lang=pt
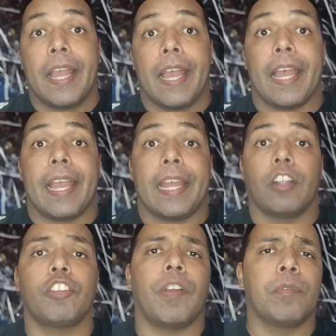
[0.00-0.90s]
É,
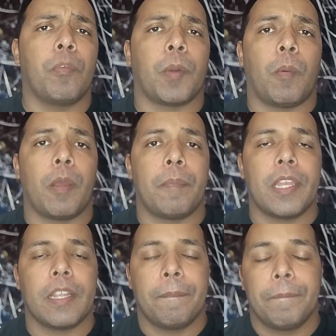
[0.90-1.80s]
nós tivemos um
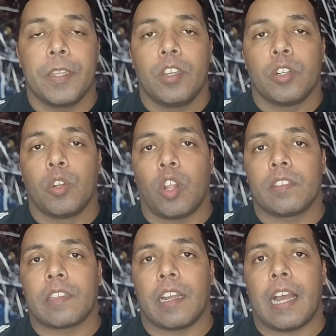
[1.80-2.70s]
probleminha no
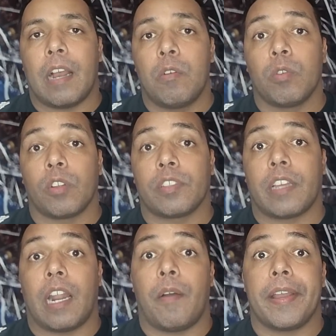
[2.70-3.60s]
nosso canal, nosso
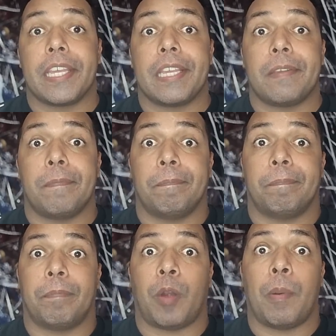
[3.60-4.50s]
canal aí,
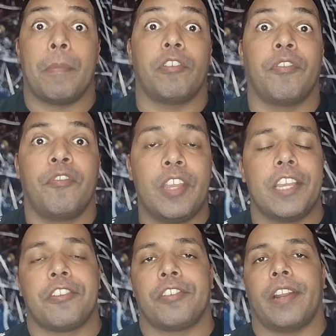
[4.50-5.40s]
problema de
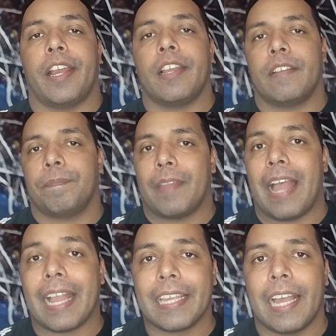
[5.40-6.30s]
vírus, né,
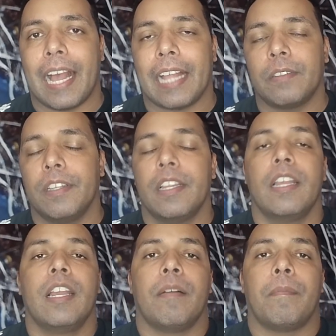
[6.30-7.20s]
hackeado,
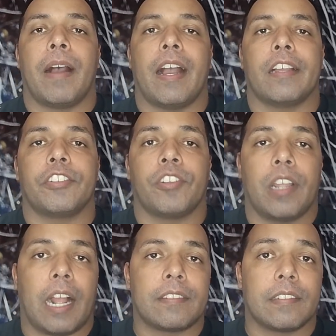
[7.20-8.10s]
mas
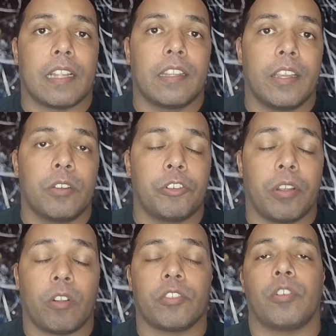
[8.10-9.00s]
graças a Deus e ao
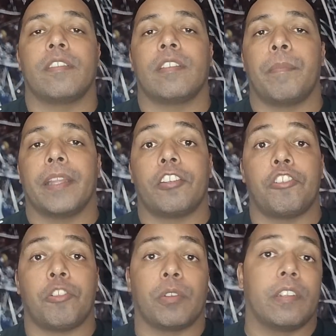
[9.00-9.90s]
nosso conhecimento a
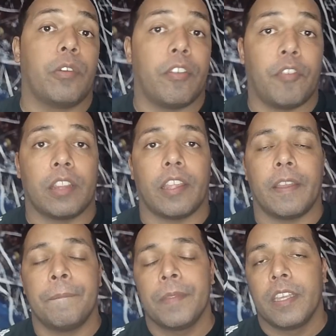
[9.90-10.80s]
gente conseguiu
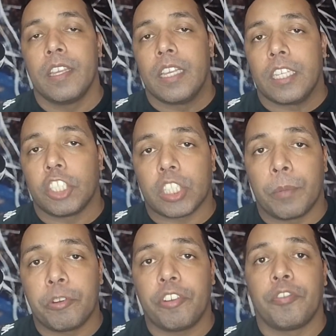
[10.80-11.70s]
reverter e
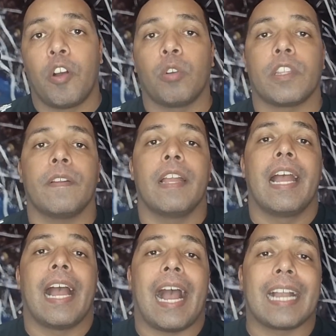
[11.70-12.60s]
estamos de volta
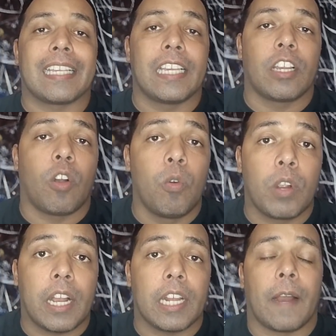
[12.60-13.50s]
aqui com o
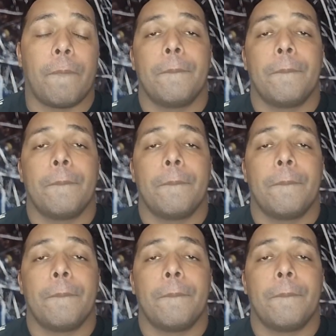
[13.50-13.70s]
canal.